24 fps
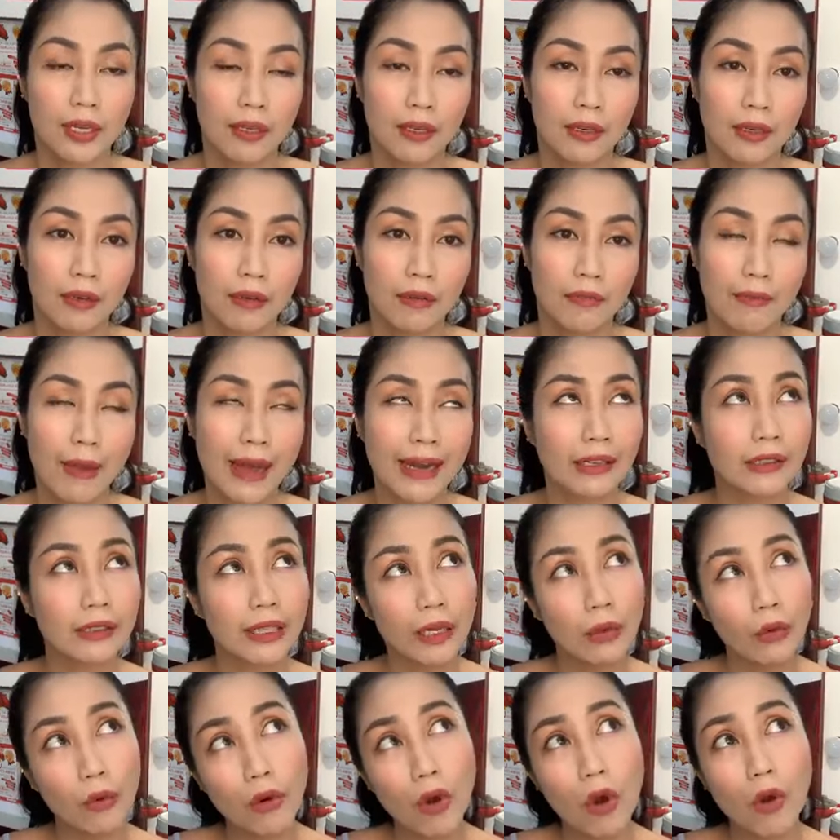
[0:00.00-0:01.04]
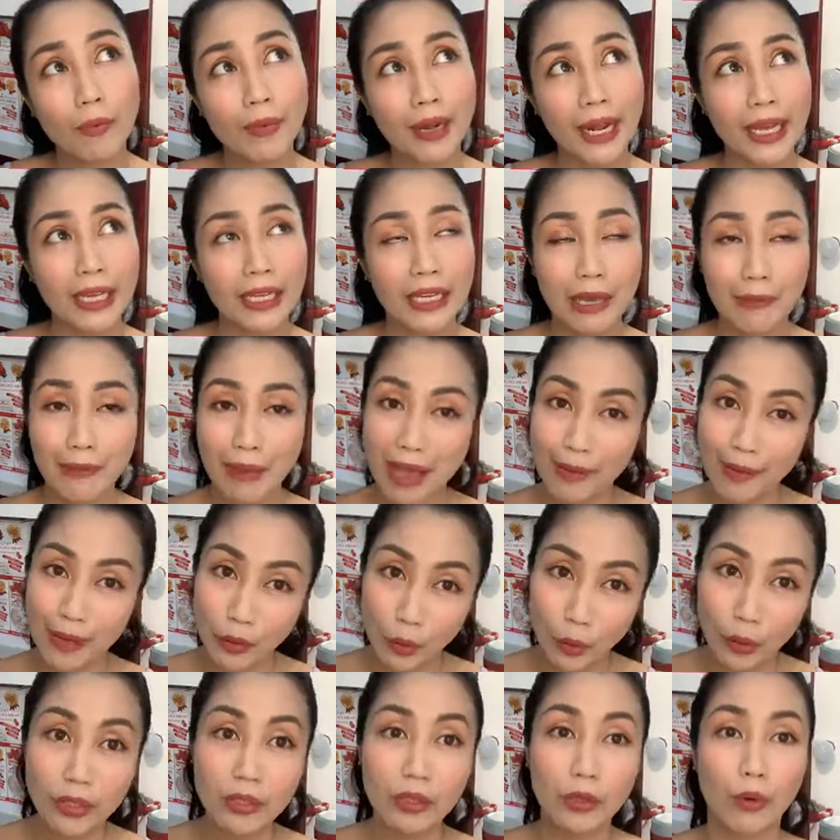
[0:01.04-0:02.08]
À, bạn có thể uống hôm nay, ngày mai
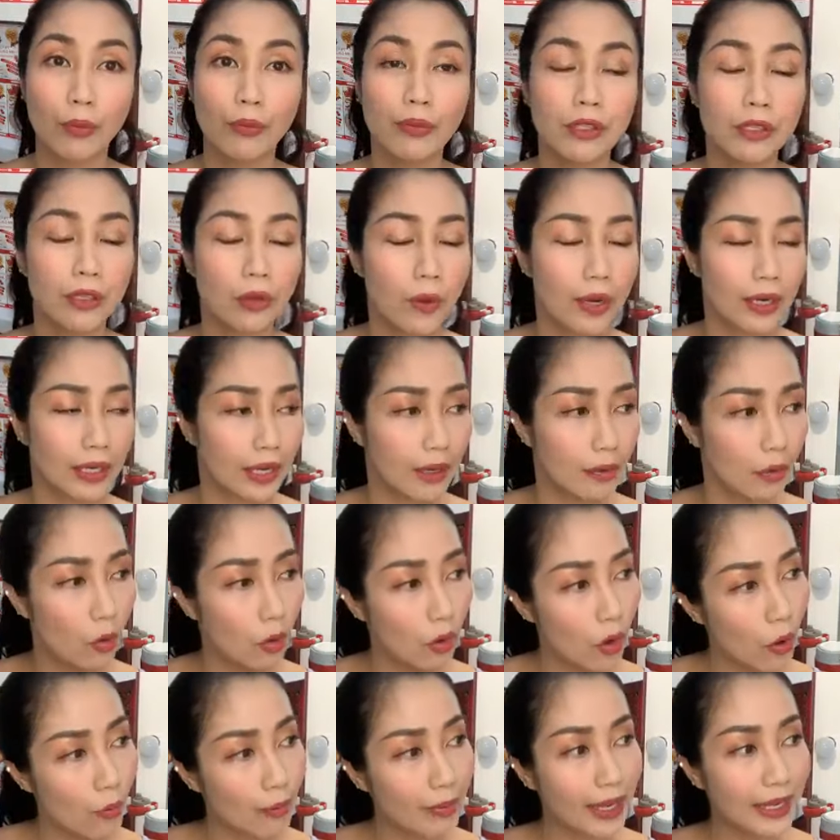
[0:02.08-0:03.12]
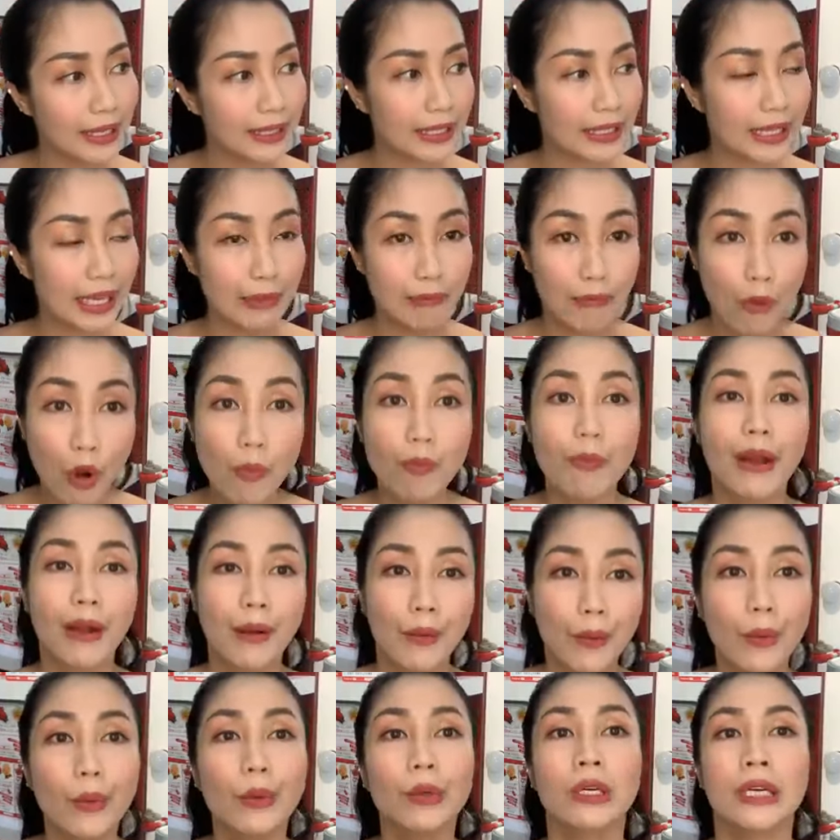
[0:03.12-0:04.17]
bạn uống nữa cũng được, hoặc là uống hôm nay thì ngày mốt bạn
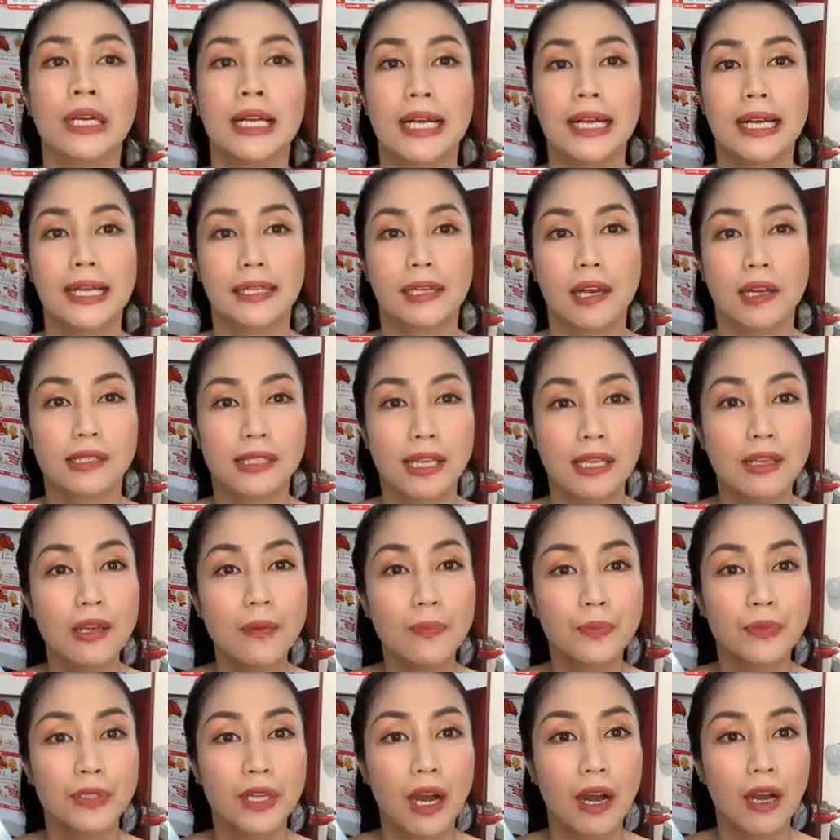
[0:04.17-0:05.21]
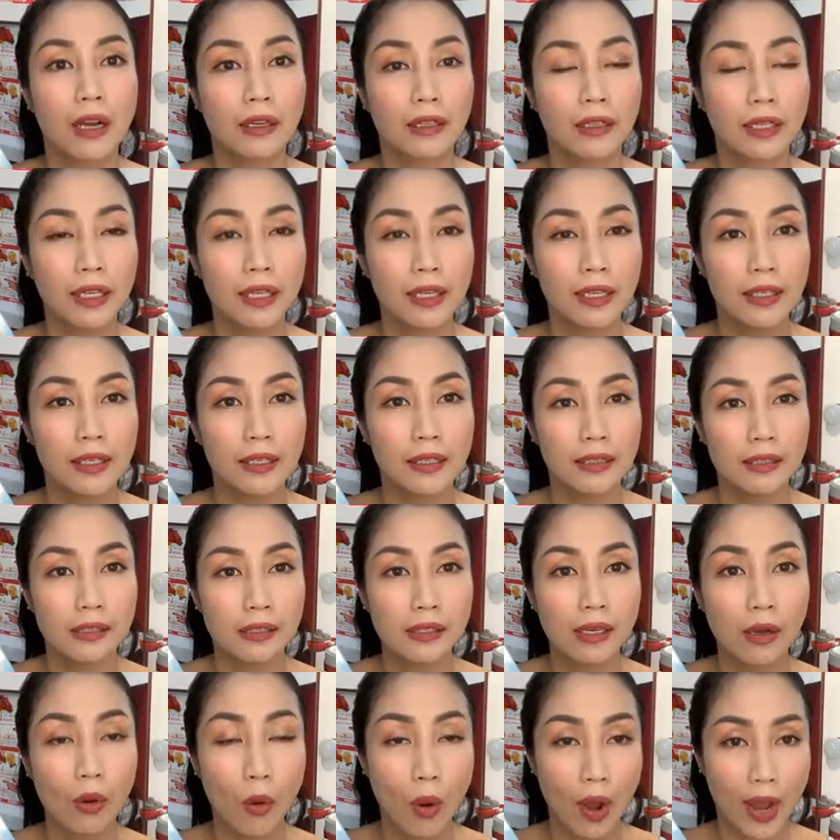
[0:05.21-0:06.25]
uống. Nó sẽ giúp cho cái
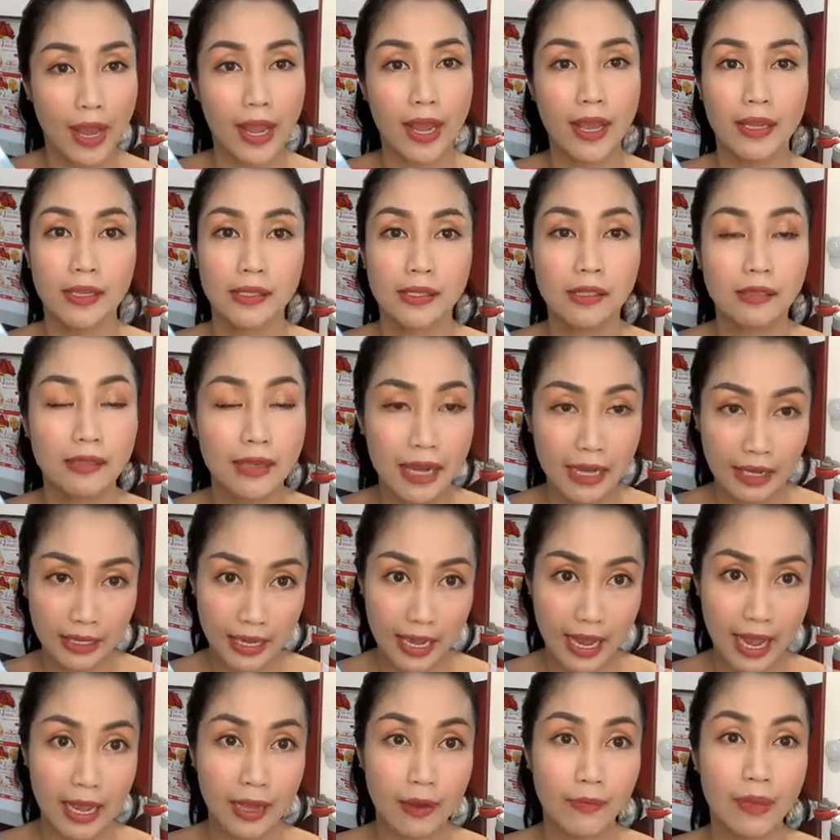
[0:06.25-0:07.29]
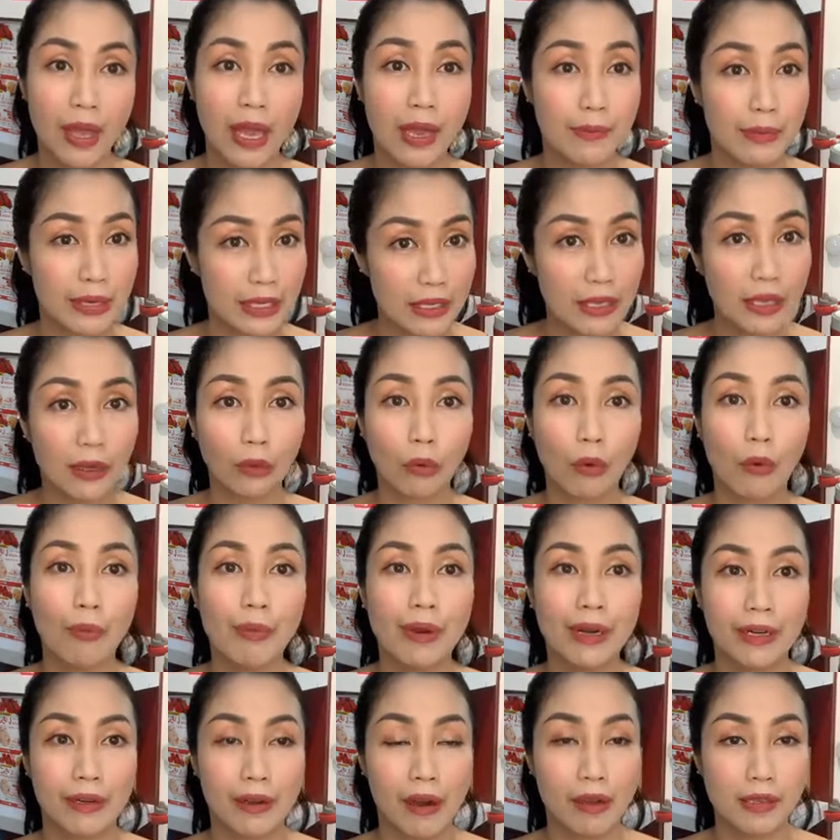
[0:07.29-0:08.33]
sức khỏe, sức đề kháng, hệ miễn dịch của
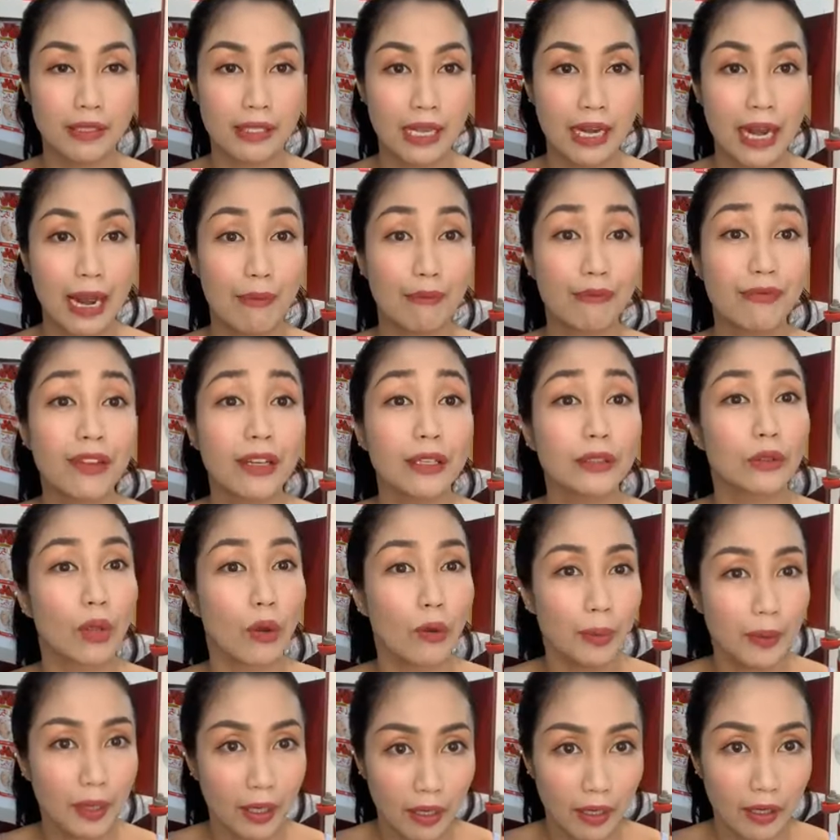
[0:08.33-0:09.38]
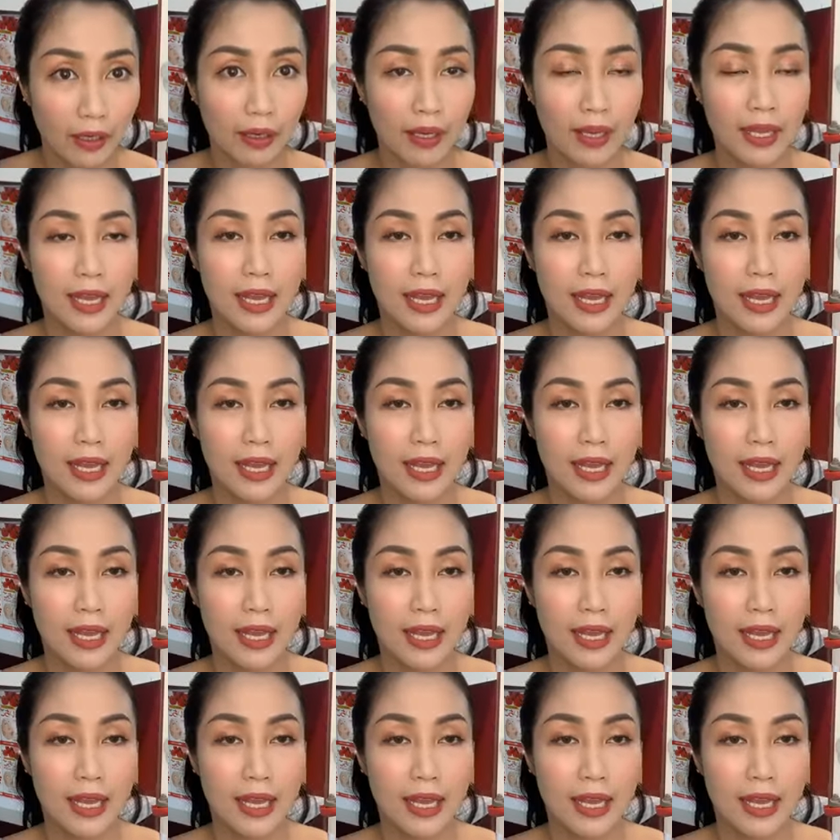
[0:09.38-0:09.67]
mình nó sẽ làm việc tốt hơn,